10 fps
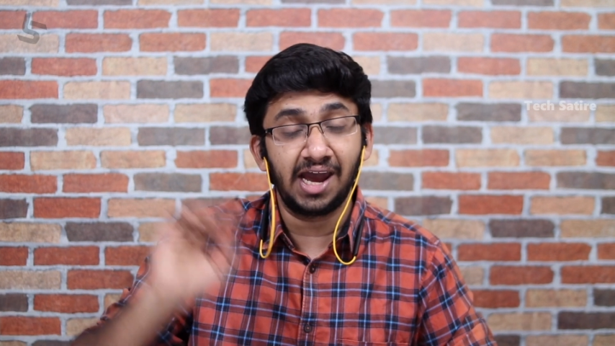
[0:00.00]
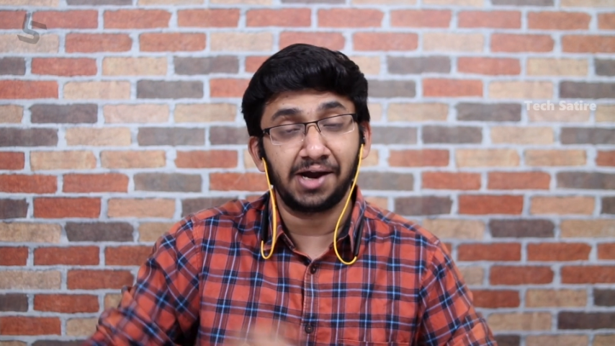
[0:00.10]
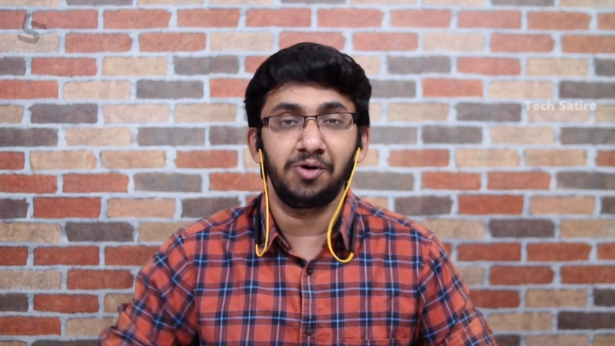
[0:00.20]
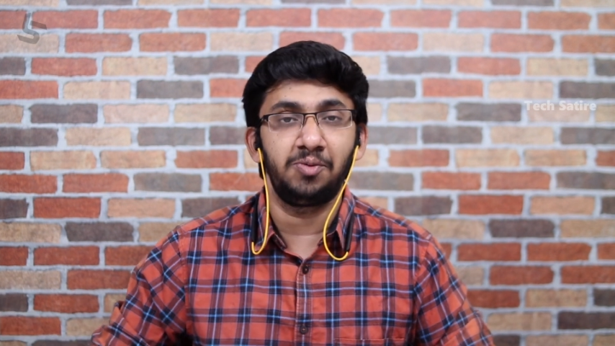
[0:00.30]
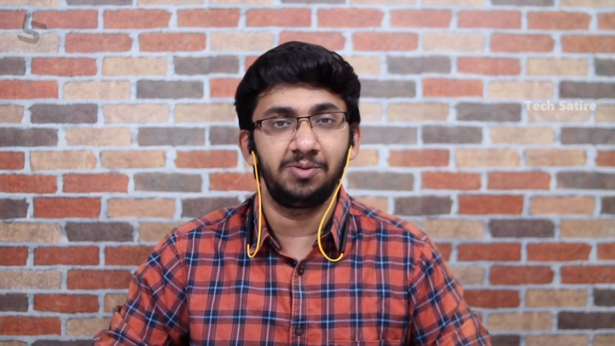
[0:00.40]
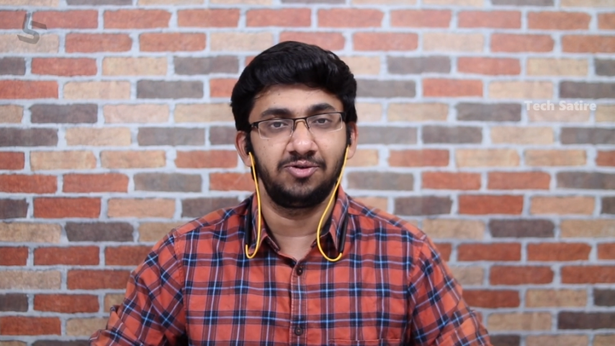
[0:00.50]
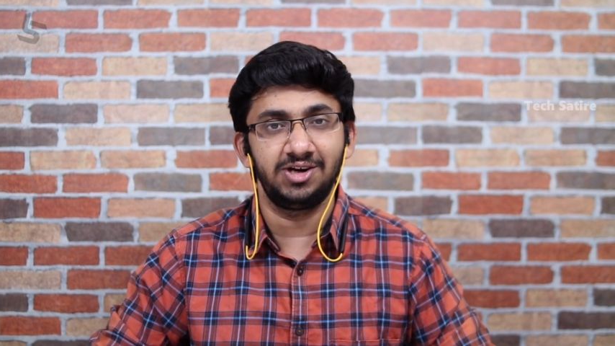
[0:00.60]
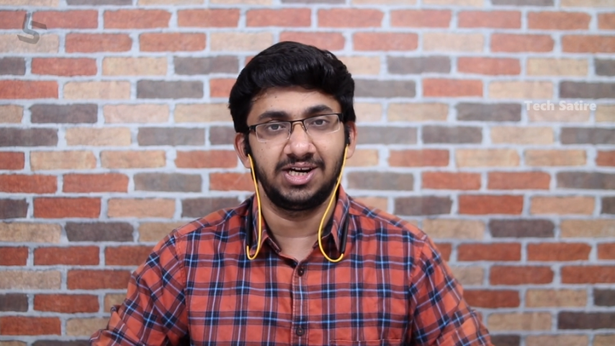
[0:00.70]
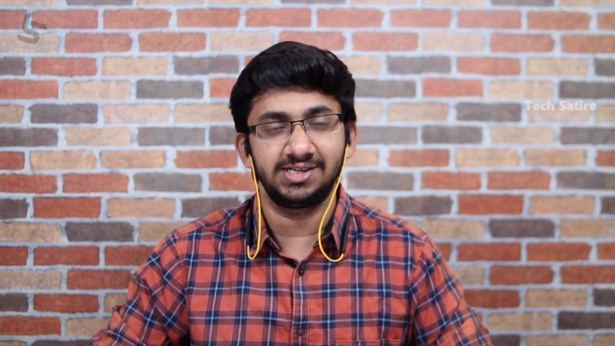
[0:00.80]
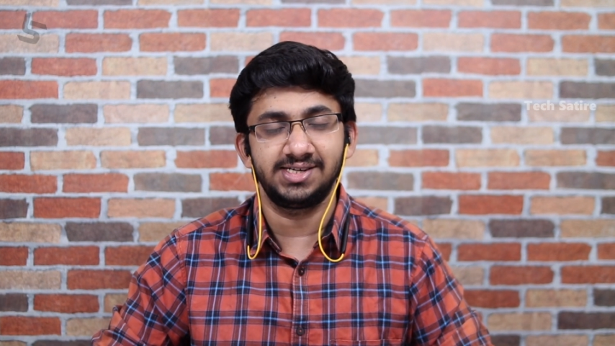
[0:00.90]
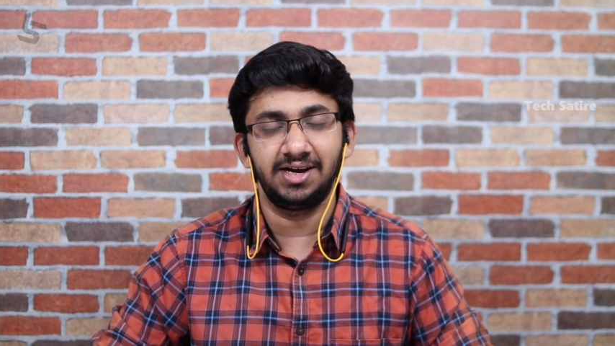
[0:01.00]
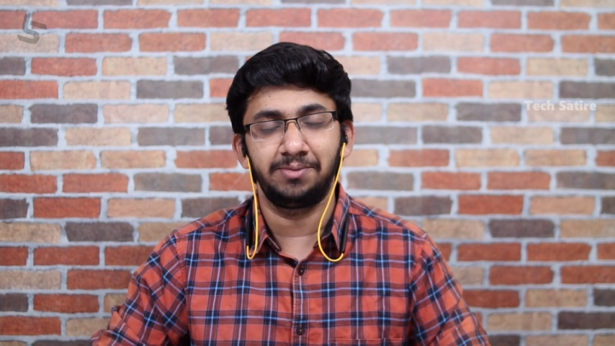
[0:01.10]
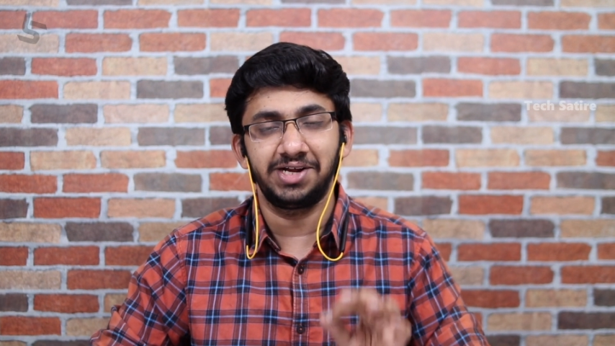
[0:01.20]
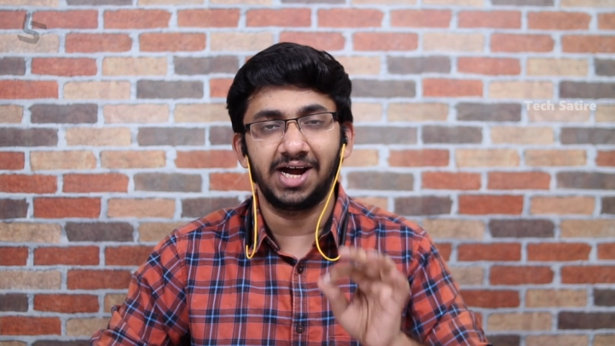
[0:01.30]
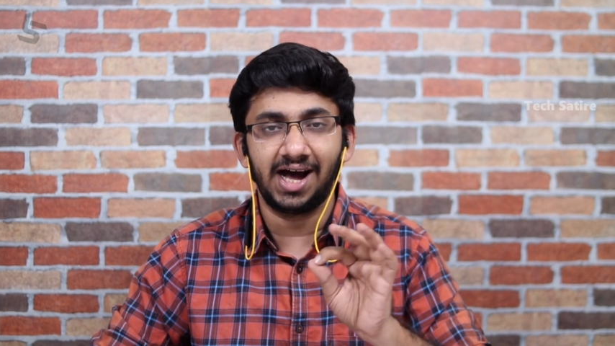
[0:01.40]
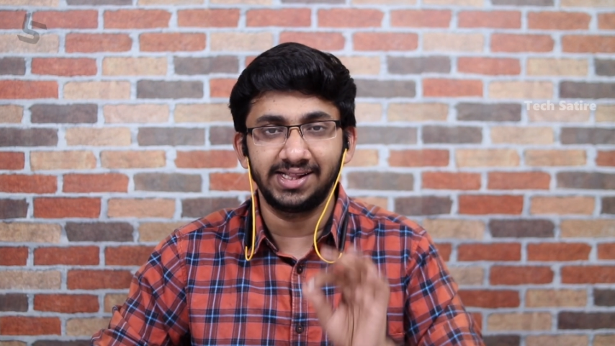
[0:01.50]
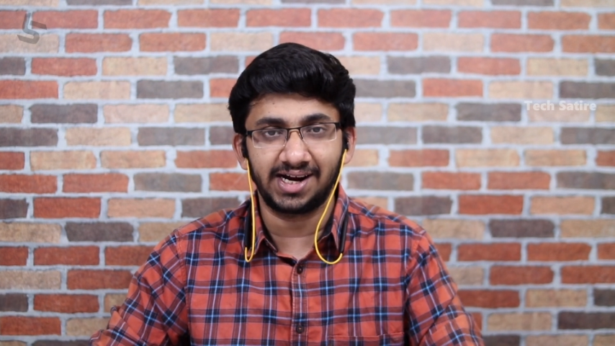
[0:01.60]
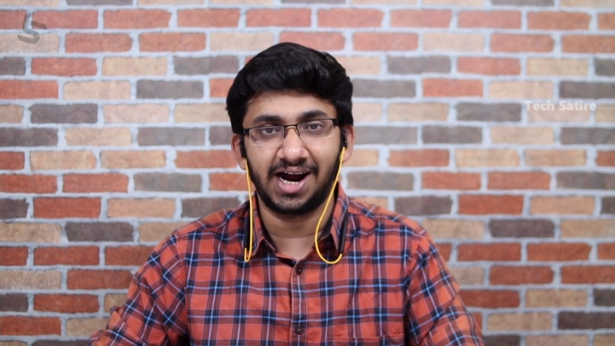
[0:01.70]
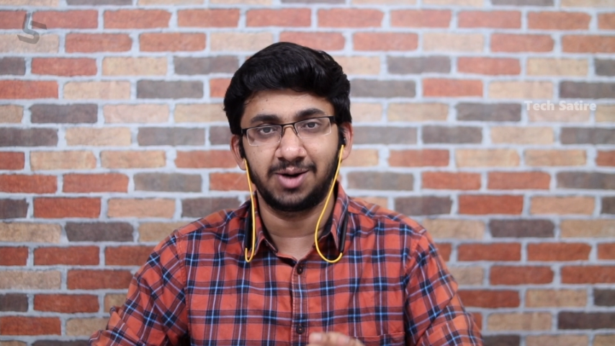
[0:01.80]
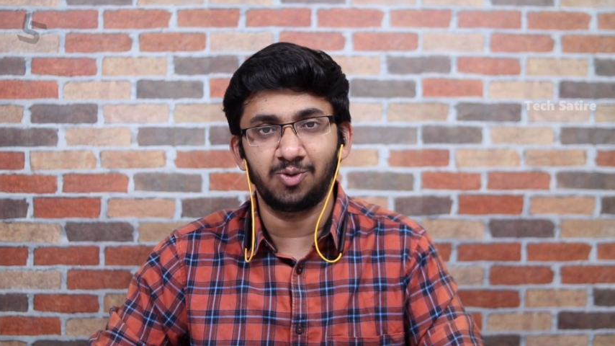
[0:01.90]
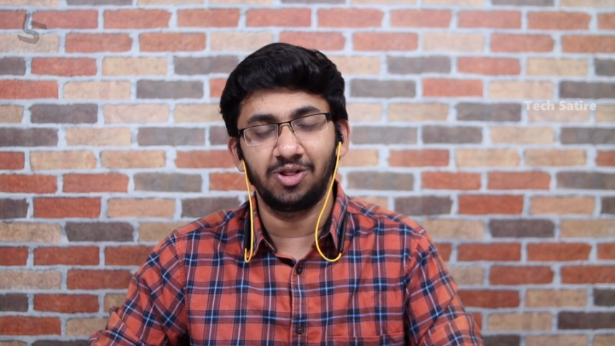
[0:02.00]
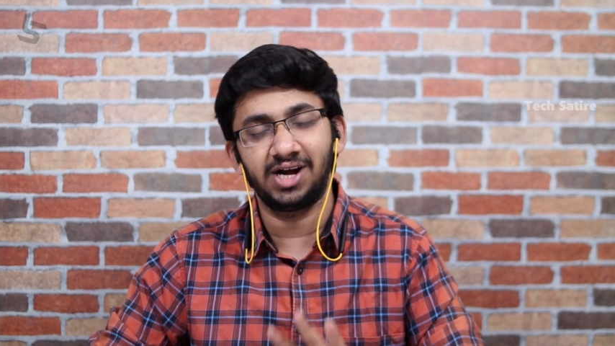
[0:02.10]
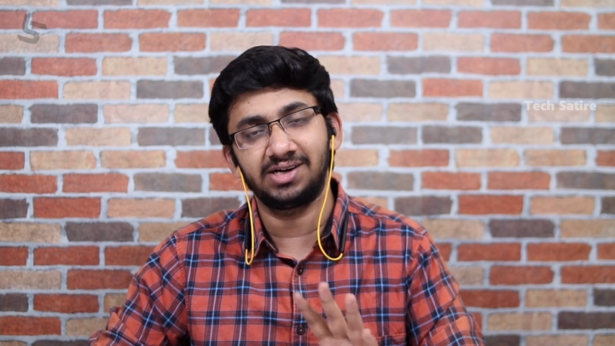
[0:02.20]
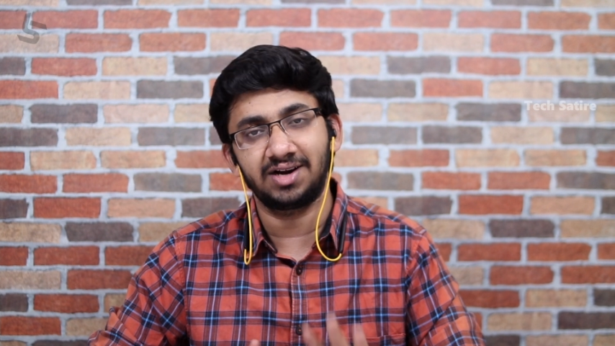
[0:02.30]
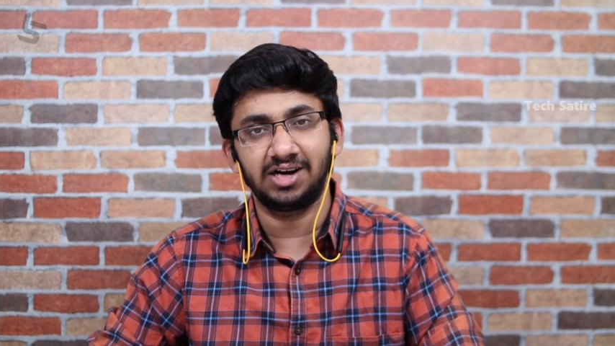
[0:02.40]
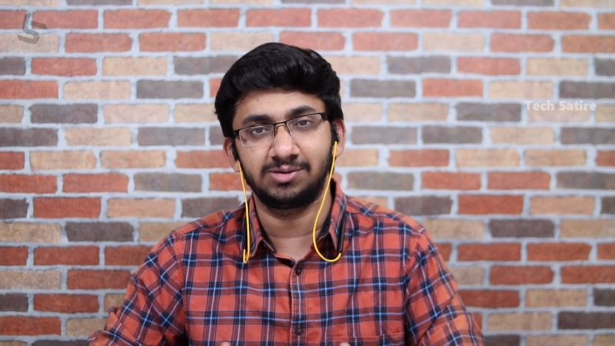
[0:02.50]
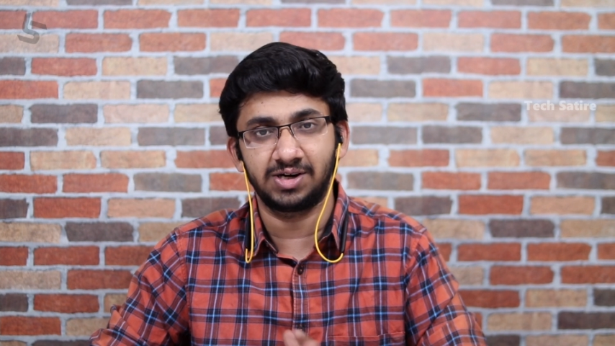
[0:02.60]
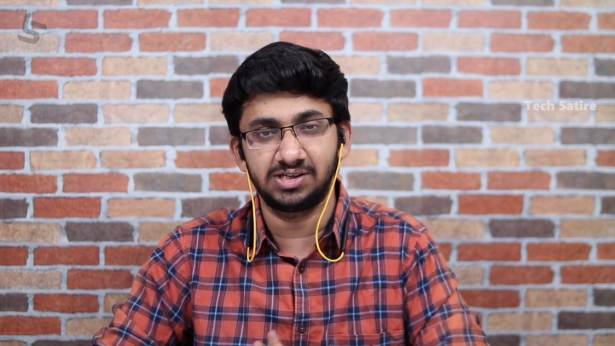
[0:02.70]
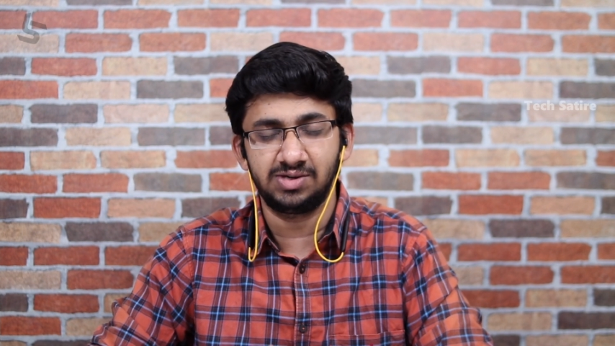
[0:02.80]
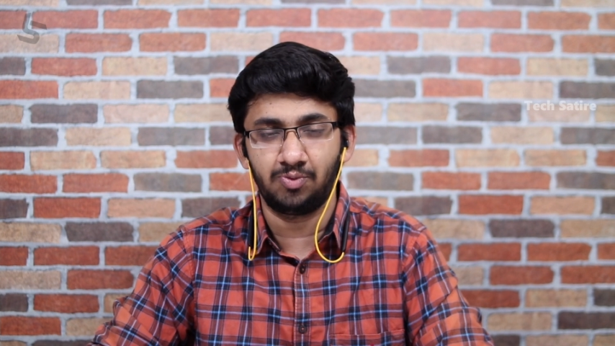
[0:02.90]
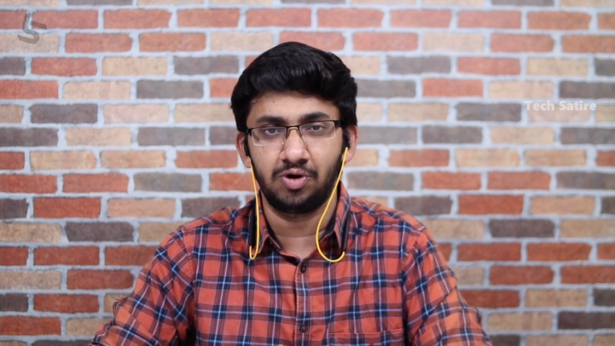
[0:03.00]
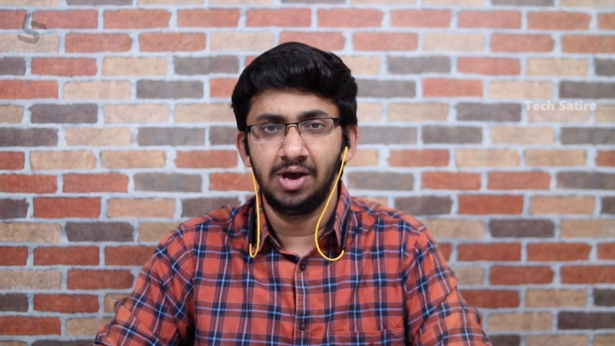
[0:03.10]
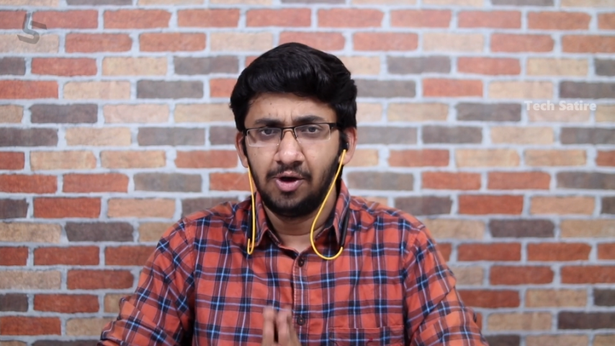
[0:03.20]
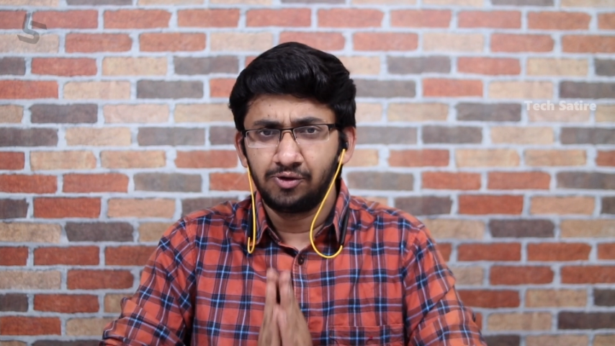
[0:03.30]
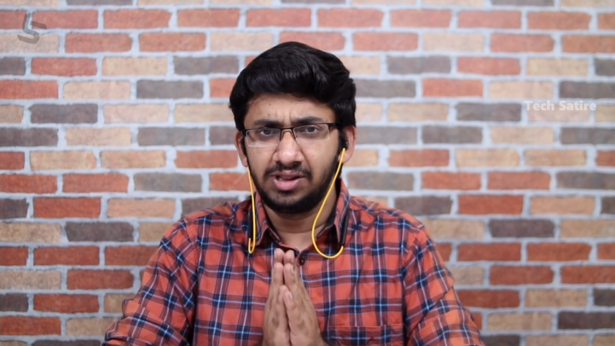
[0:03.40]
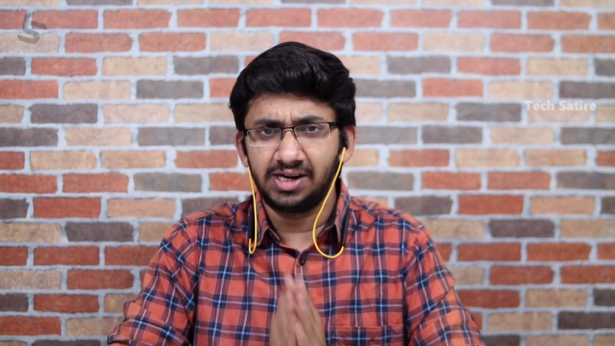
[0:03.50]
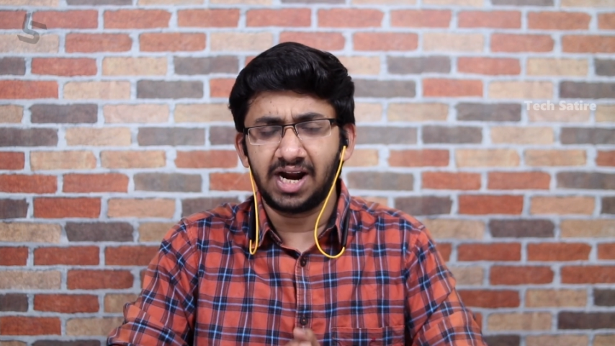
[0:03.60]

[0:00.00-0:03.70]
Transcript: கேட்கணும் அப்படின்னு சொல்லி நினச்சிங்க அப்படின்னா அப்படின்னா அதற்கான மோட் தான் டிரான்ஸ்பரன்சி மோட் ஸோ இந்த